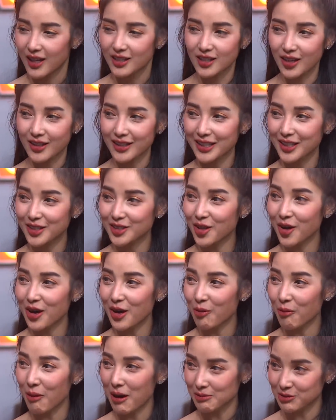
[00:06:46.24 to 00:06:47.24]
ตอนนี้ก็ต้อง
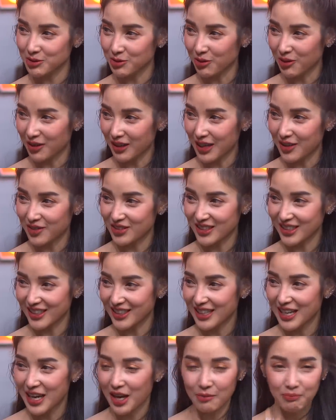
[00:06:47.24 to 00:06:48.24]
เอาความสุขของเราเนี่ย
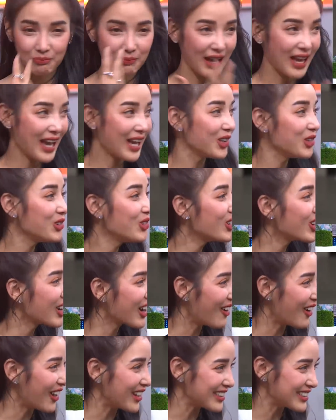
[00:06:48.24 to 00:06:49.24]
ไปให้ลูก
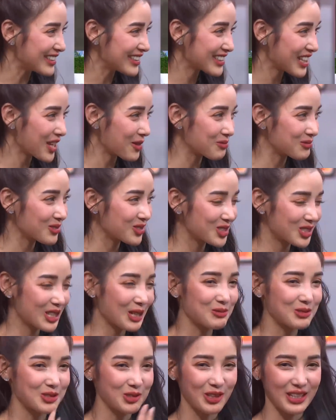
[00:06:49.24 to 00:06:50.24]
ก่อนเก็บเก็
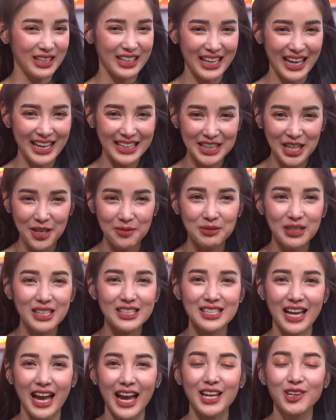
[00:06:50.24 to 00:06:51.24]
บส่วนนี้ให้เต็มเพื่อ
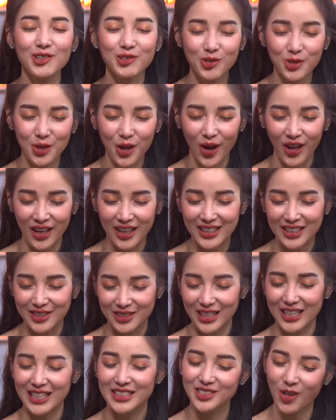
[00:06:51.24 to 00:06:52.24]
จะให้ลูกก่อนแล้วเดี๋ยว
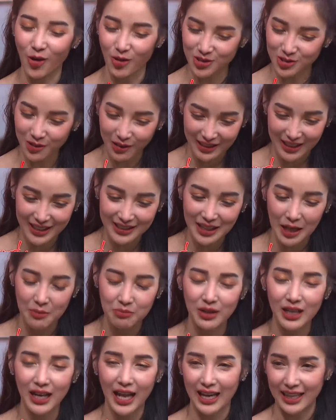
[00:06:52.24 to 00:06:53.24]
ถ้าสองส่วนนี้เต็ม
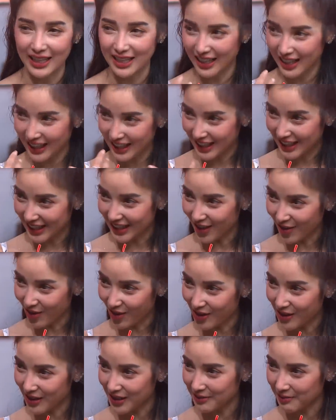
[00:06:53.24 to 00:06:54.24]
เมื่อไหร่เรา
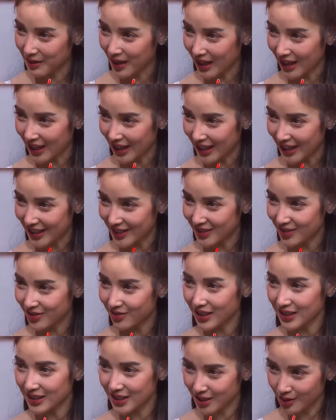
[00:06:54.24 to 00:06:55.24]
ค่อยมา
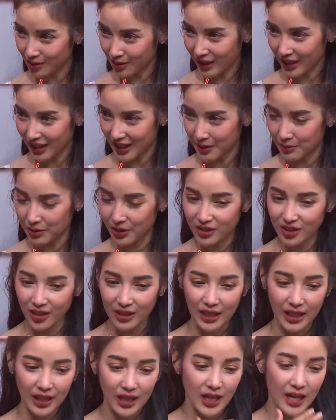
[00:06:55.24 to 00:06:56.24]
ไว้ที่ตัวเองเพราะตอน
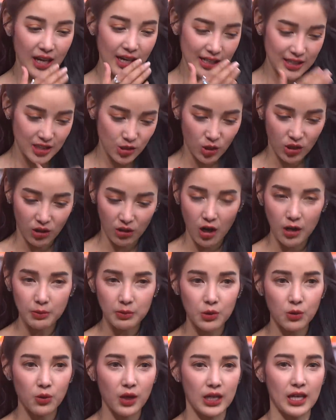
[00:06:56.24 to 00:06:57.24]
นี้ส่วนครอบ
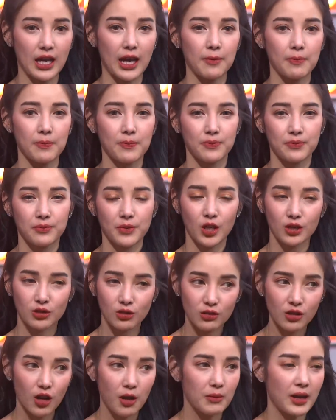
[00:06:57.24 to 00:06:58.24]
ครัวเนี่ยก็ต้
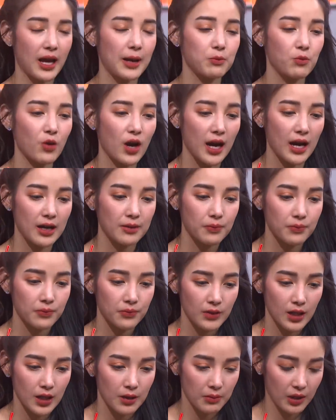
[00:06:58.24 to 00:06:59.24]
องยอมรับว่า
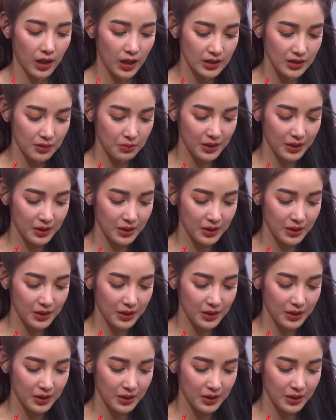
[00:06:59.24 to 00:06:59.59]
มันก็จะ